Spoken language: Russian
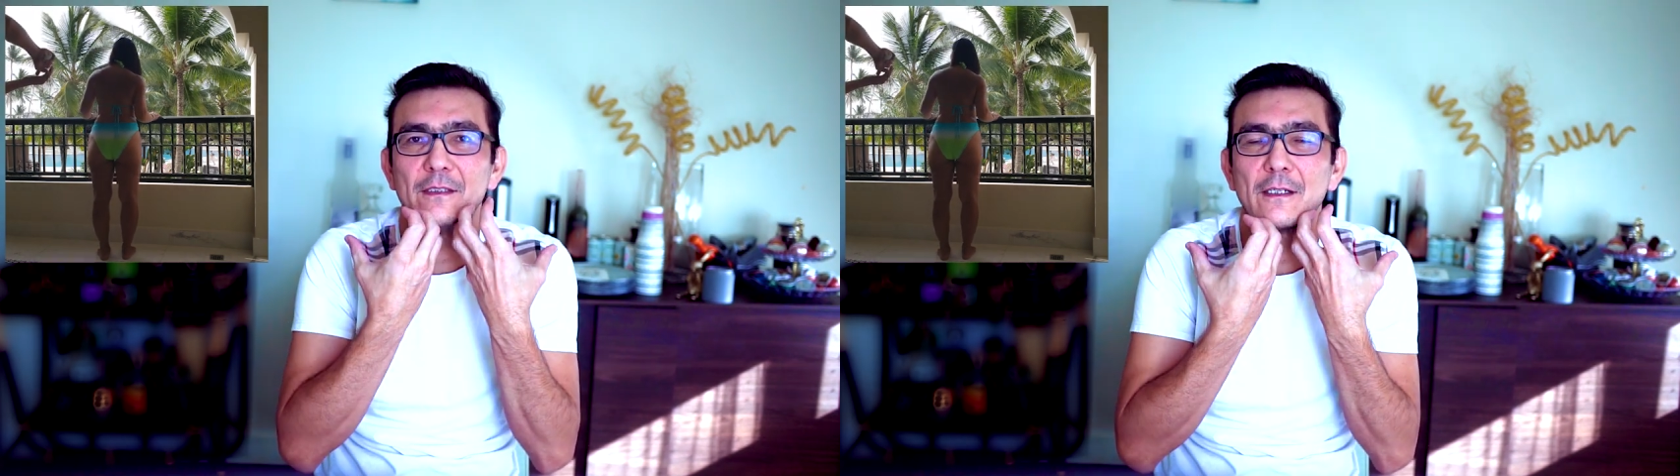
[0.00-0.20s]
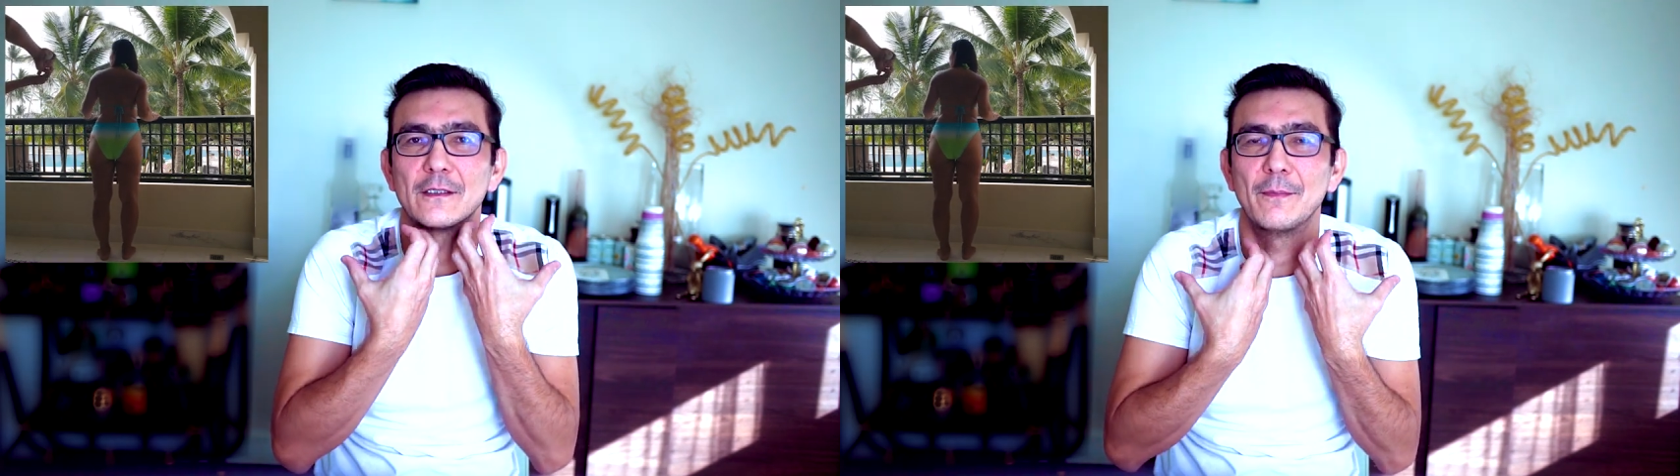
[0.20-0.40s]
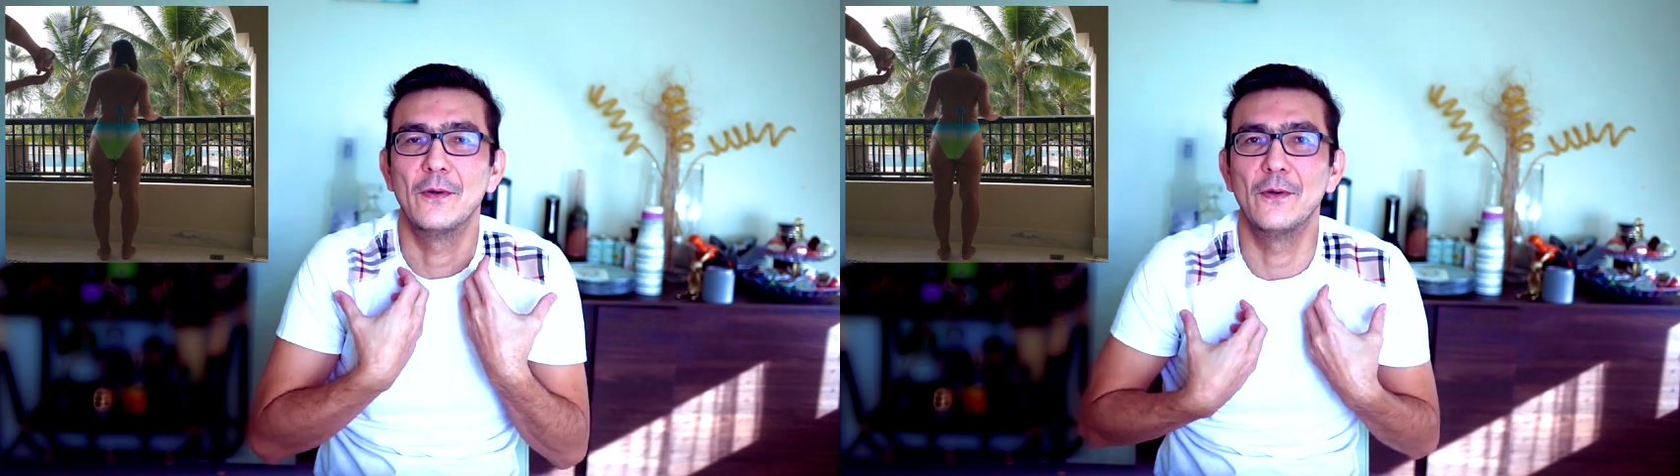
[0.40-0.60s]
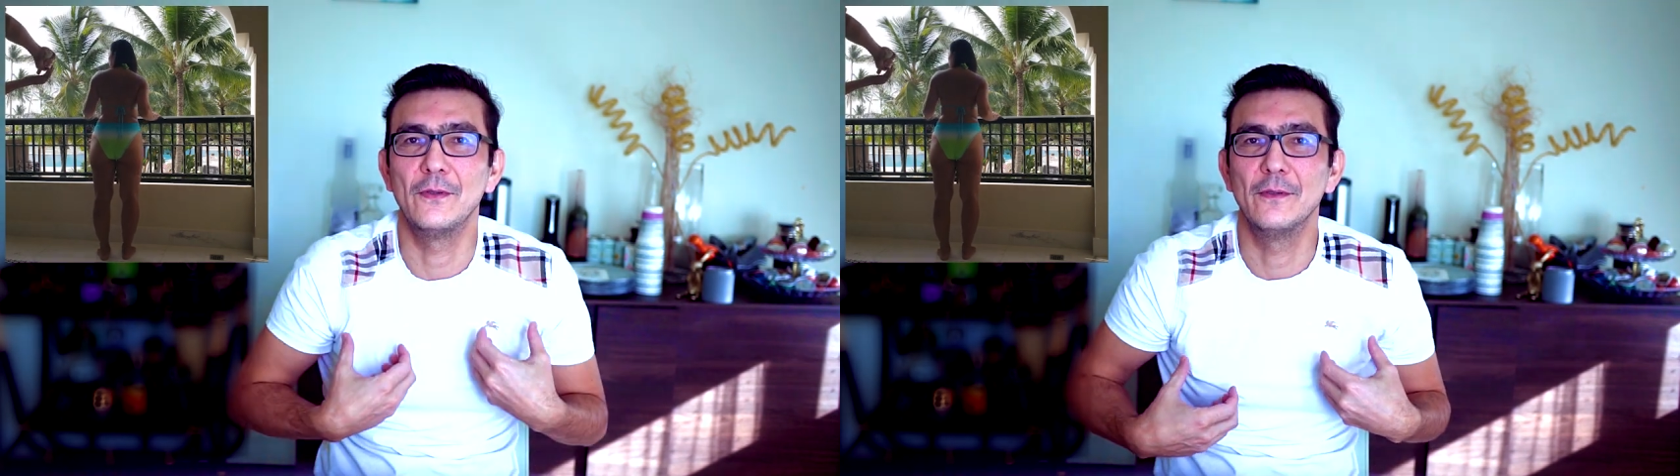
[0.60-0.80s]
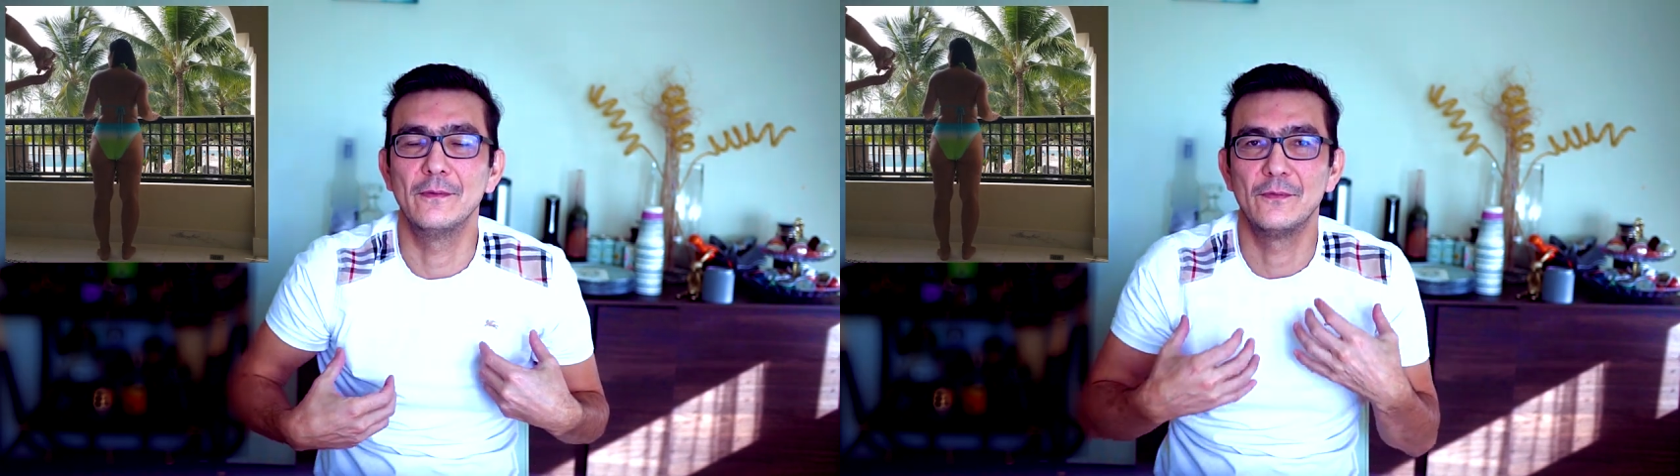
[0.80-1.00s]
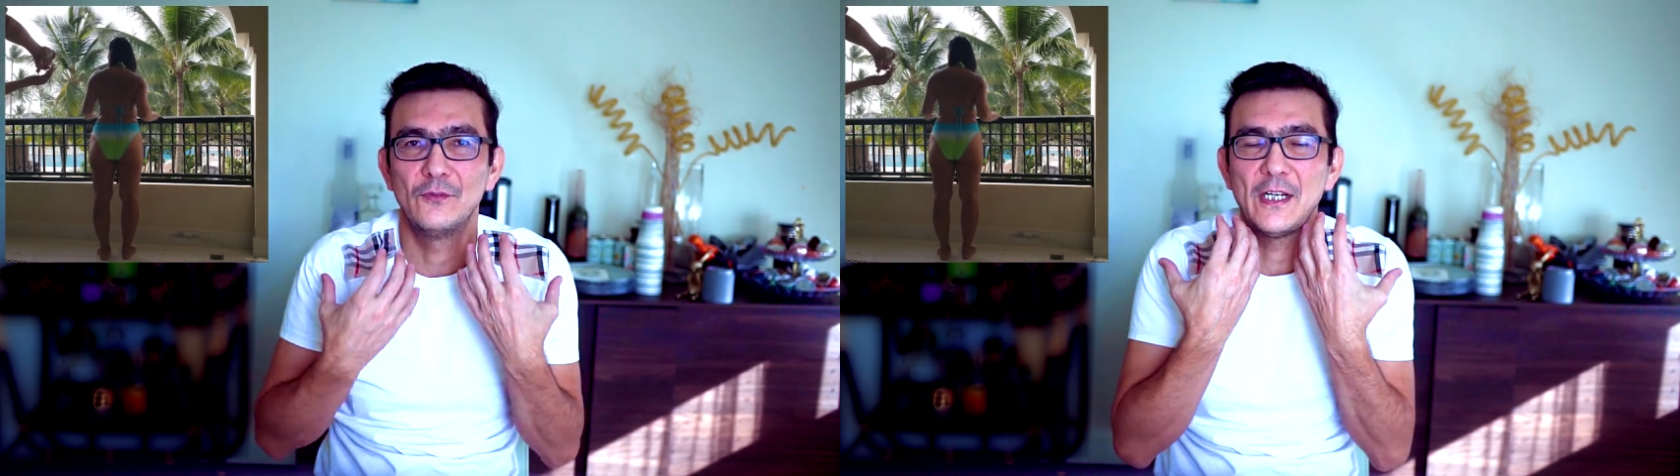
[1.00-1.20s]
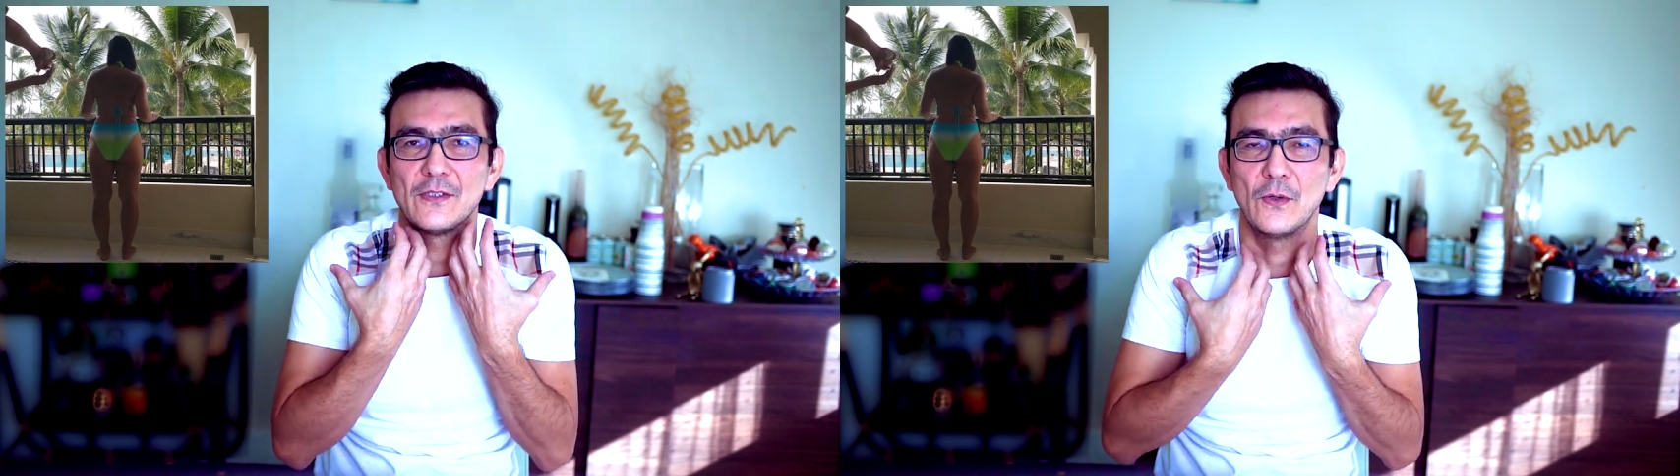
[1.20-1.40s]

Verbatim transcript: А, да,